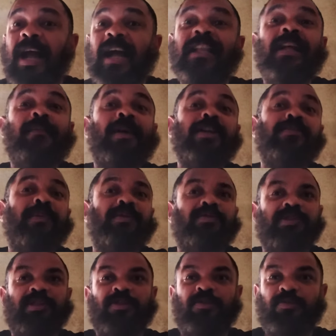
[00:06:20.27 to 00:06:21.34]
Ainda mais uma
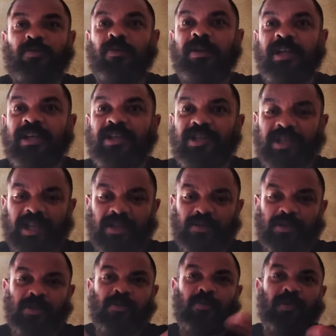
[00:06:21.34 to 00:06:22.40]
torcida do Corinthians, que é a
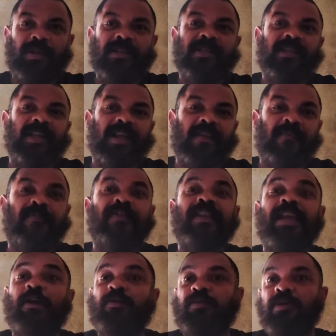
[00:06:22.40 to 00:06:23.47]
torcida do Corinthians, que é a
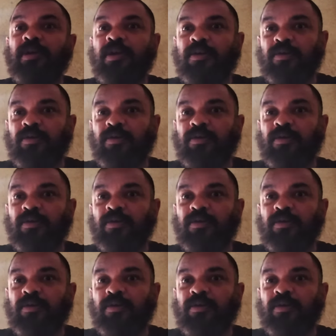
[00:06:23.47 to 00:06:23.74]
fiel,